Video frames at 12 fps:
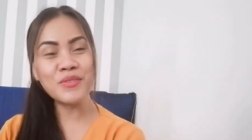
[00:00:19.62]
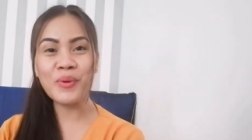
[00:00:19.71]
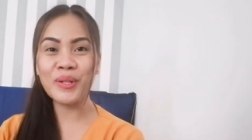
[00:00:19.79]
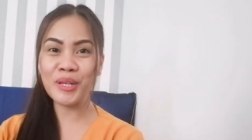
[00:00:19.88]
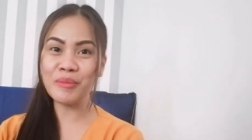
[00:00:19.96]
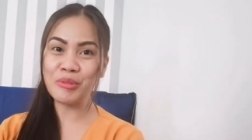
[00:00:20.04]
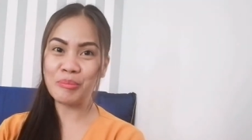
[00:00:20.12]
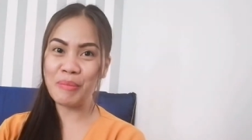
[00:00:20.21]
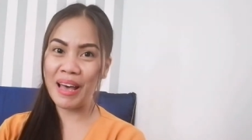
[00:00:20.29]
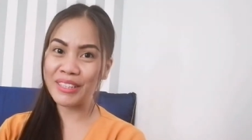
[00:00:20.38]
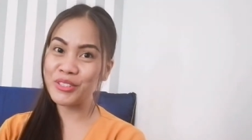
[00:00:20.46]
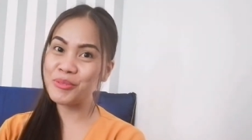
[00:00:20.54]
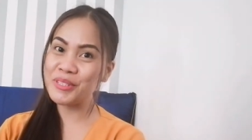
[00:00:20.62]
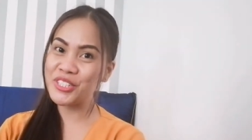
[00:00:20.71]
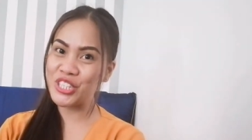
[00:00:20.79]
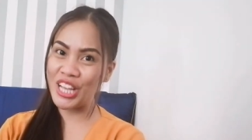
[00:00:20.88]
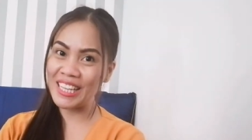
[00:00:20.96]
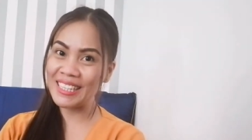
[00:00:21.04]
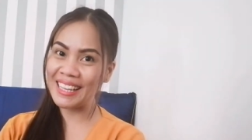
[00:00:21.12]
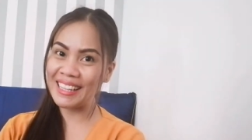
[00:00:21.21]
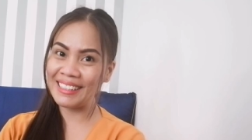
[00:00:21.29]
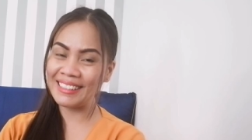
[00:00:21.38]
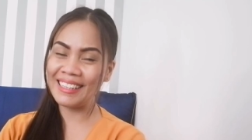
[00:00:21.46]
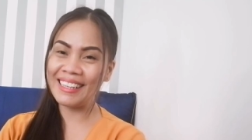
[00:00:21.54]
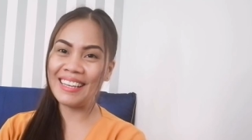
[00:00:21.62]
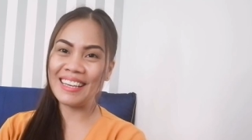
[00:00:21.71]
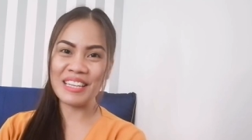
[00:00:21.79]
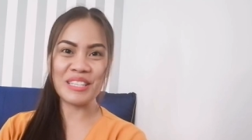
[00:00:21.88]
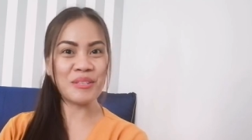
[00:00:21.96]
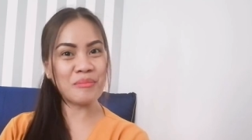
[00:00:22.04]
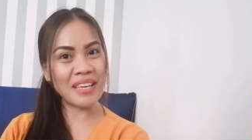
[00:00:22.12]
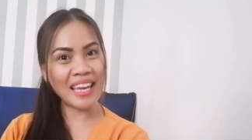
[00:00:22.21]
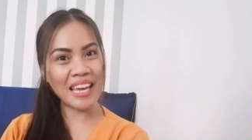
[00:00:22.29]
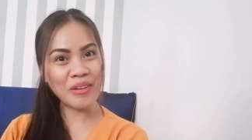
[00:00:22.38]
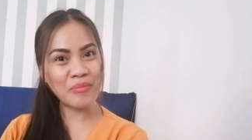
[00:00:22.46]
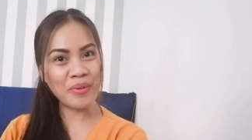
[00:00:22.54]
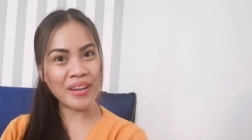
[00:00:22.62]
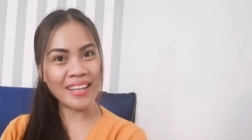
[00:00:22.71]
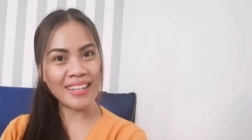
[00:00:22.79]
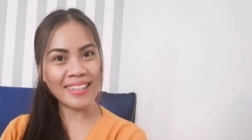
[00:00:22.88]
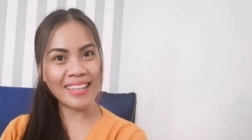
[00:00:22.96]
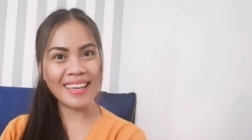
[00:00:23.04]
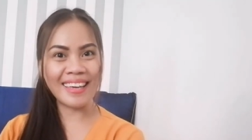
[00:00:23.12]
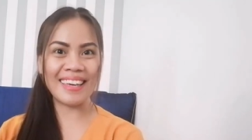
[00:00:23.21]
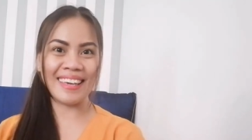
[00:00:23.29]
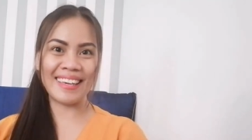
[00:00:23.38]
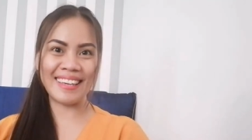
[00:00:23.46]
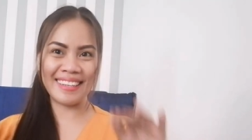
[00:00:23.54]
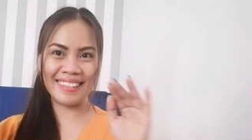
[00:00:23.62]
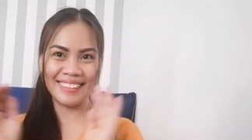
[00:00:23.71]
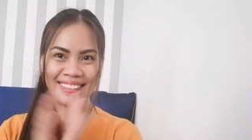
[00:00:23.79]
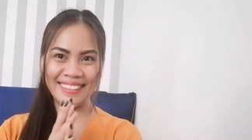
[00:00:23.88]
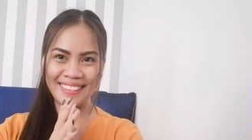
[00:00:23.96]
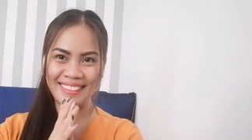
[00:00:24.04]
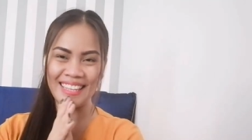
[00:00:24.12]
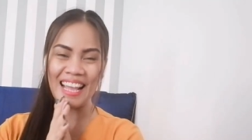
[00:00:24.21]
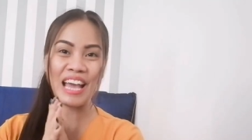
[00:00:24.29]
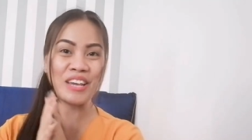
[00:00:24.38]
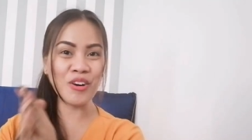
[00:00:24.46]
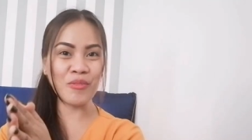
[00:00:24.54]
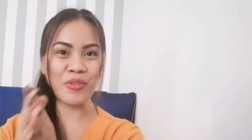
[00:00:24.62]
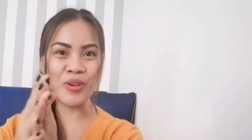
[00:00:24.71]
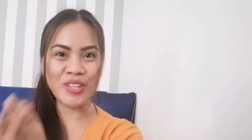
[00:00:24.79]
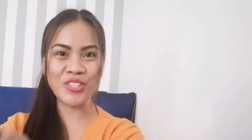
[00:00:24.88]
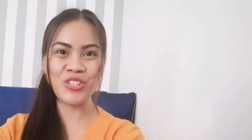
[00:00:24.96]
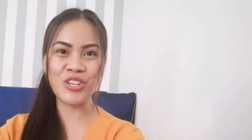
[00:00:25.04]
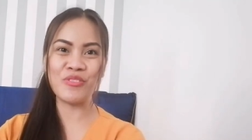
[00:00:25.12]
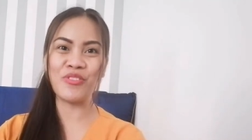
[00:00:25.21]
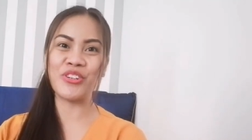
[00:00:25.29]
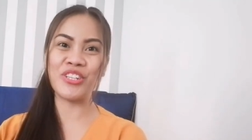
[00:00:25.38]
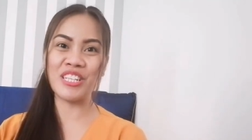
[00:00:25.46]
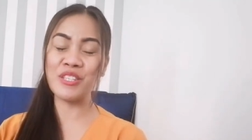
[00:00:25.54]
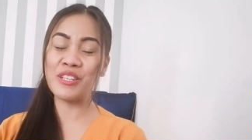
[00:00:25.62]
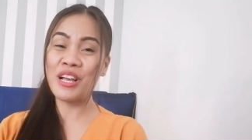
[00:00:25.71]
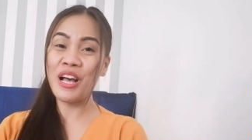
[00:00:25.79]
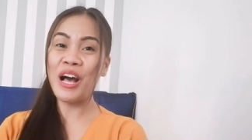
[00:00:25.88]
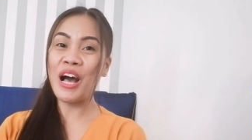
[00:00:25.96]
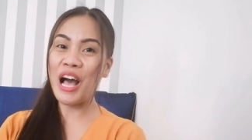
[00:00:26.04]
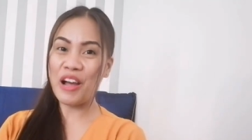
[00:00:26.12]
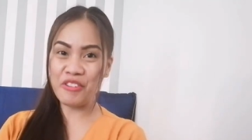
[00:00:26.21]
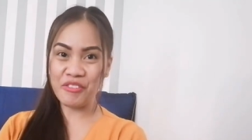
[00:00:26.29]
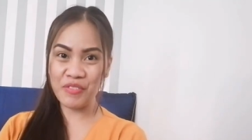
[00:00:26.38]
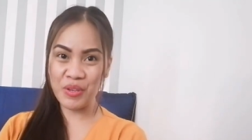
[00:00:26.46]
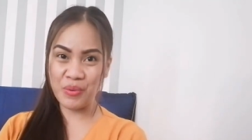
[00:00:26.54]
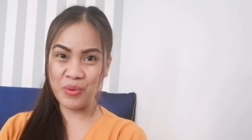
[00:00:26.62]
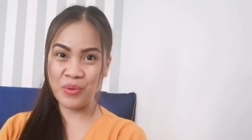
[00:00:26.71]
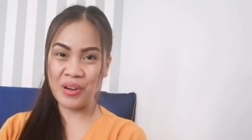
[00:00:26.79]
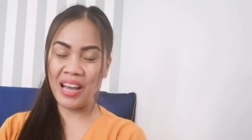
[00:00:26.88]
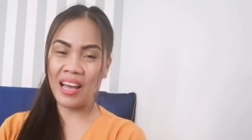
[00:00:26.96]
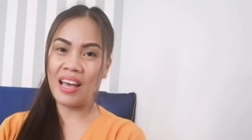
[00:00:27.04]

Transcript: Welcome back to my channel! It's me, April, and I hope you enjoy for this uh, review.